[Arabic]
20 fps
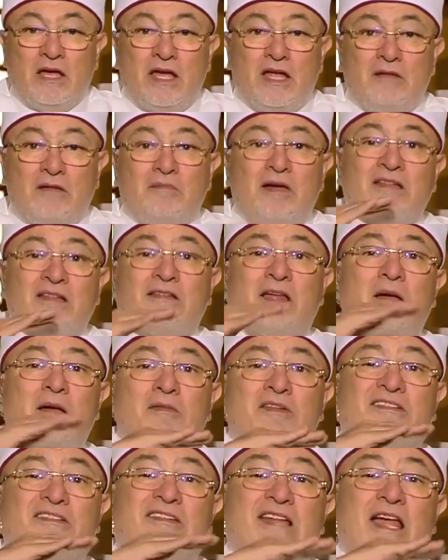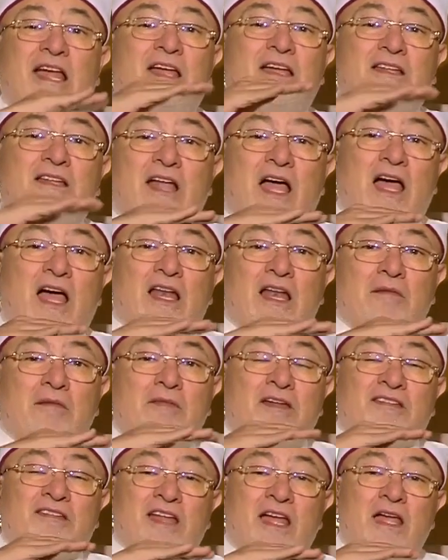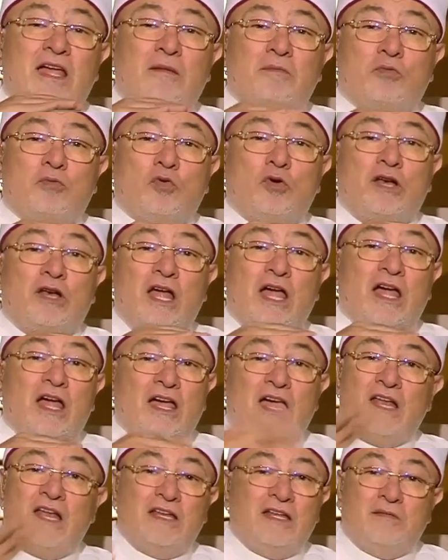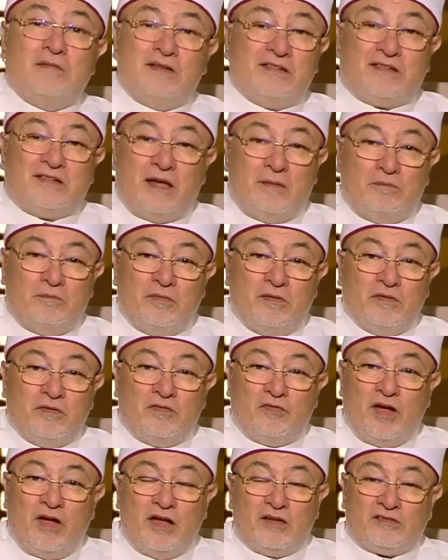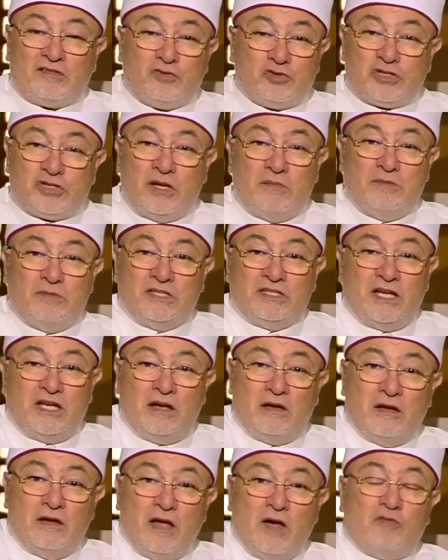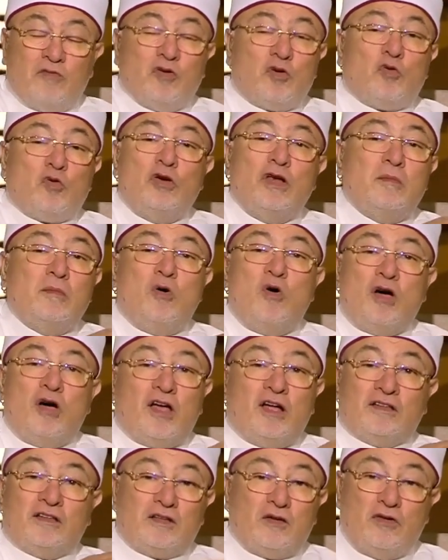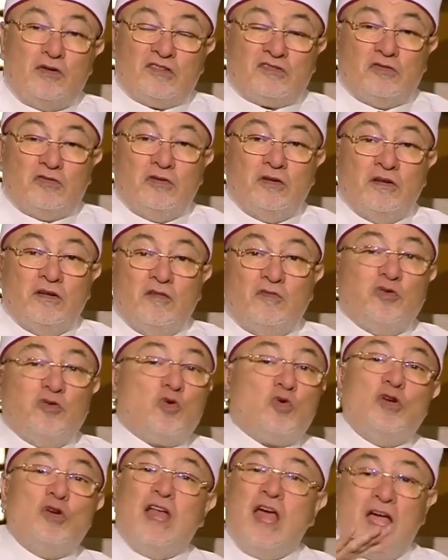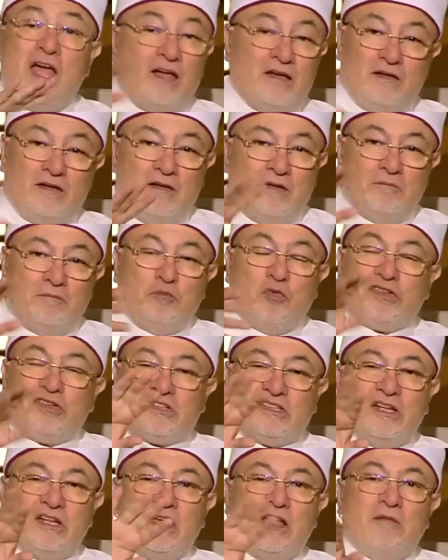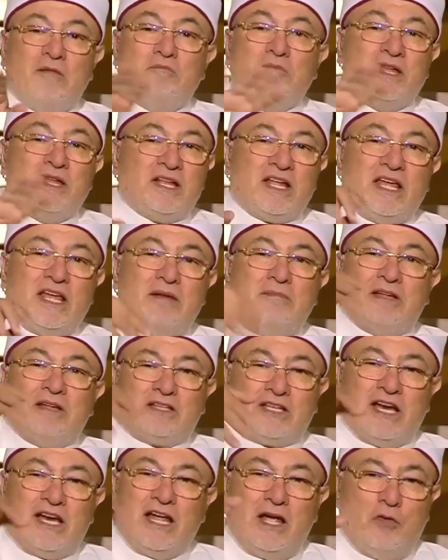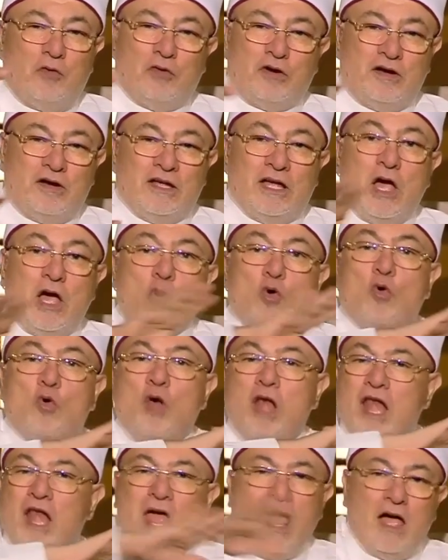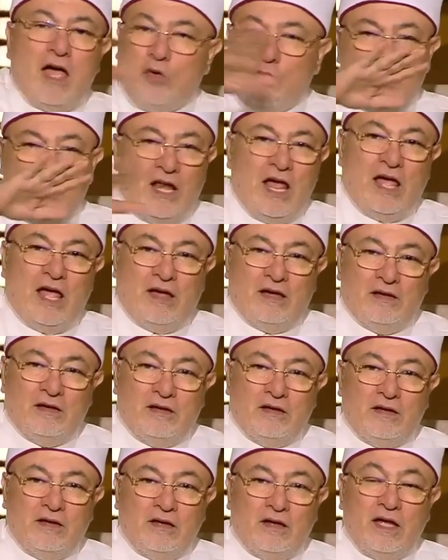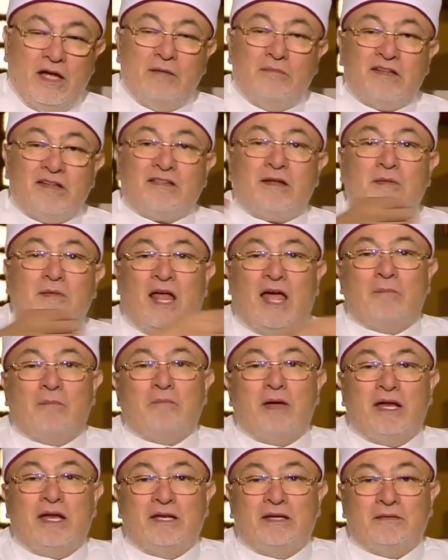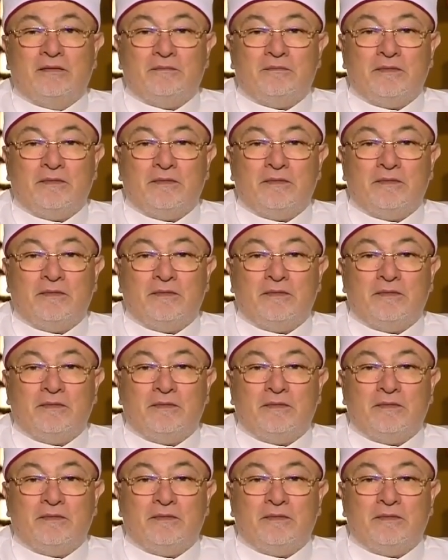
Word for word: المذهب السائد على المذاهب كلها انهي مذهب في السوشيال ميديا في كل مواقع التواصل في كلها بص من غير ما تراجع ورايا كلها كلها المذهب الحنبلي